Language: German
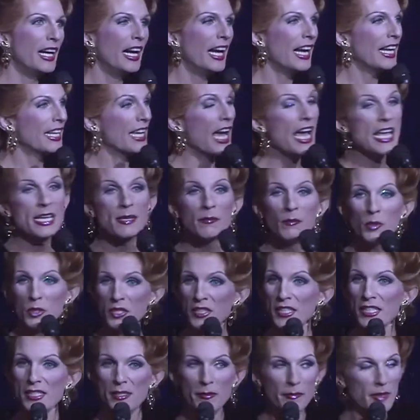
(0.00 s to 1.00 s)
ja, ich muss
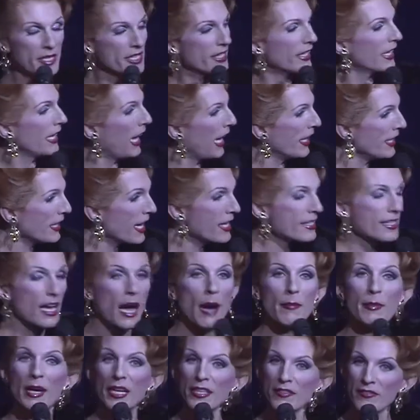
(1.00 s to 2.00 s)
jetzt ein bisschen anders
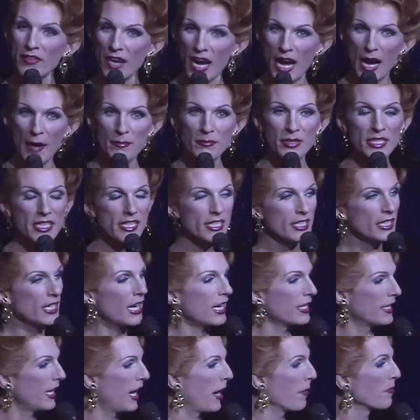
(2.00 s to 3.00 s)
arbeiten, wir haben
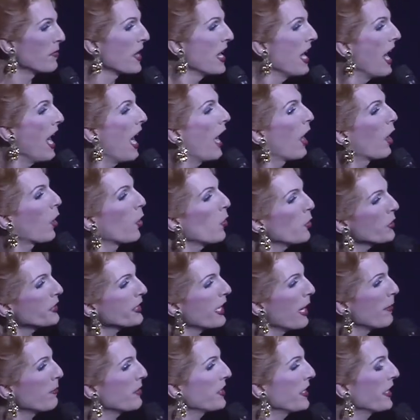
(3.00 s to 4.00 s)
Kinder da.
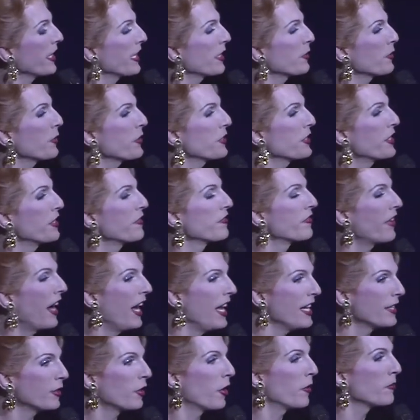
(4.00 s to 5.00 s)
Rotkäppchen geht durch den
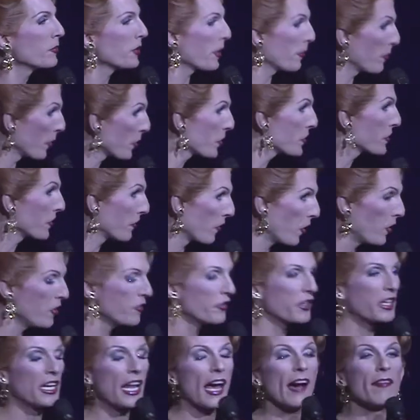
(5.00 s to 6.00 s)
Wald, kommt der böse Wolf,
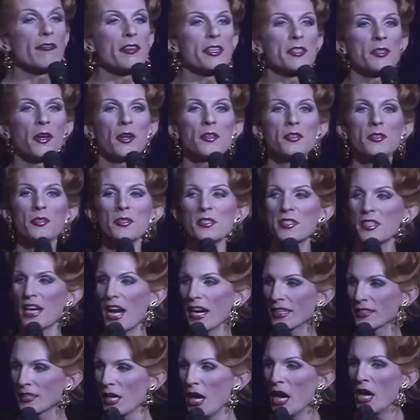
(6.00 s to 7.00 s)
klar, wer sonst, und
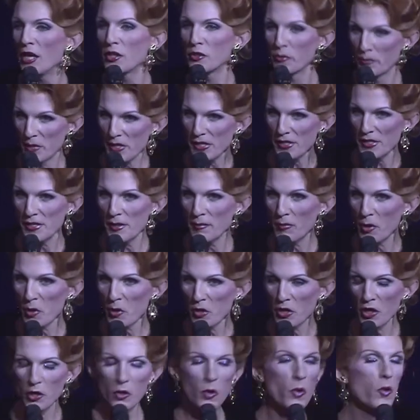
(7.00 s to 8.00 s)
sagt, du bist eine
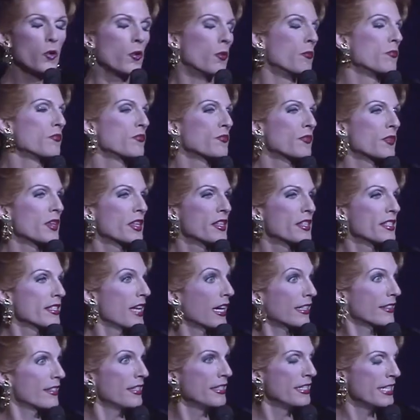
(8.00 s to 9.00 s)
blöde Kuh.
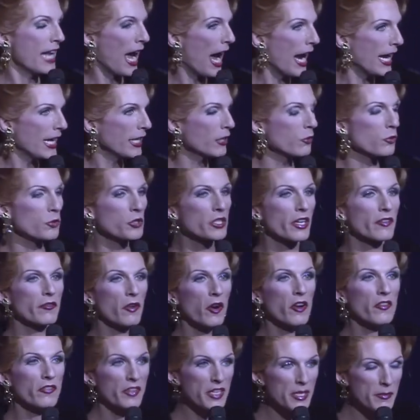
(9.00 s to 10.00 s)
Sagt sie, nein, guter
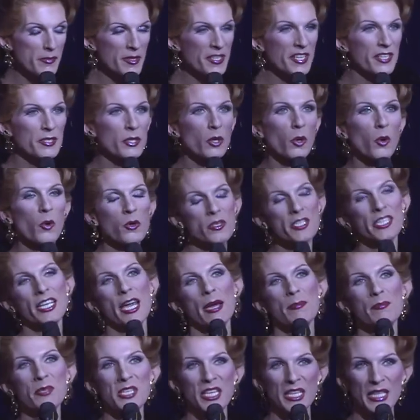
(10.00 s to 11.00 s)
Wolf, ich bin das
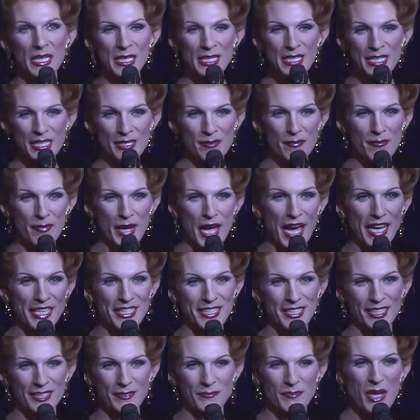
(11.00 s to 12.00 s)
Rotkäppchen in diesem
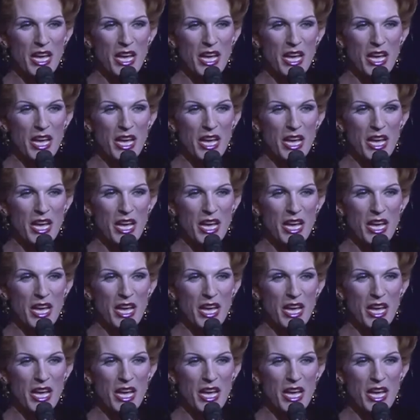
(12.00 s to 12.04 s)
Märchen.